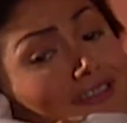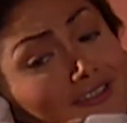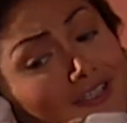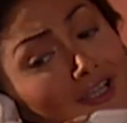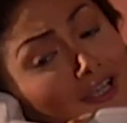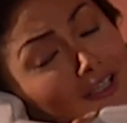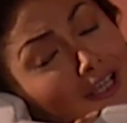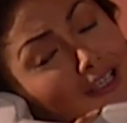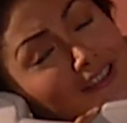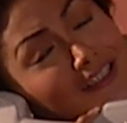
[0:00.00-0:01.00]
rasa dari
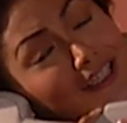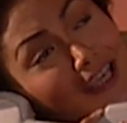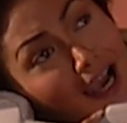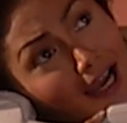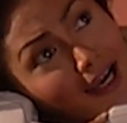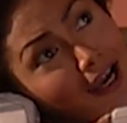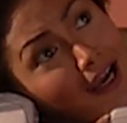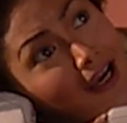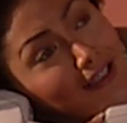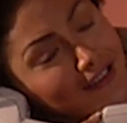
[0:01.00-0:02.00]
tadi siang
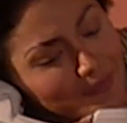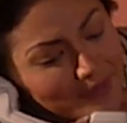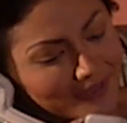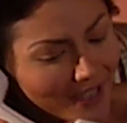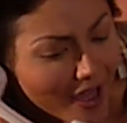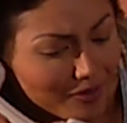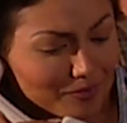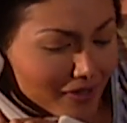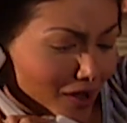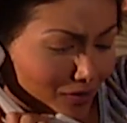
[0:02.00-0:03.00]
sampai sekarang
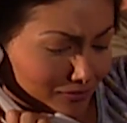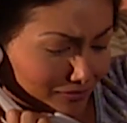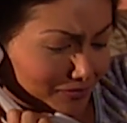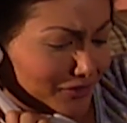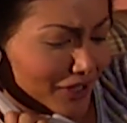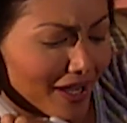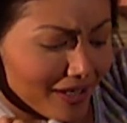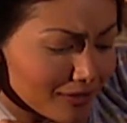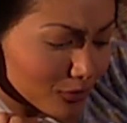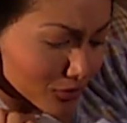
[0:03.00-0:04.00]
beliau
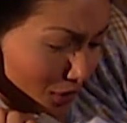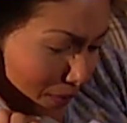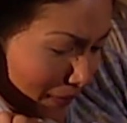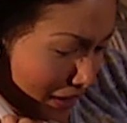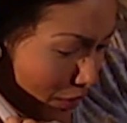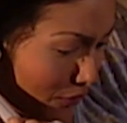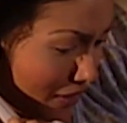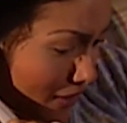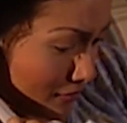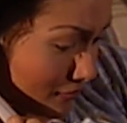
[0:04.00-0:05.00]
bicara terus soal
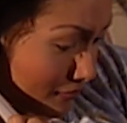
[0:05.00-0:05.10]
perkawinan.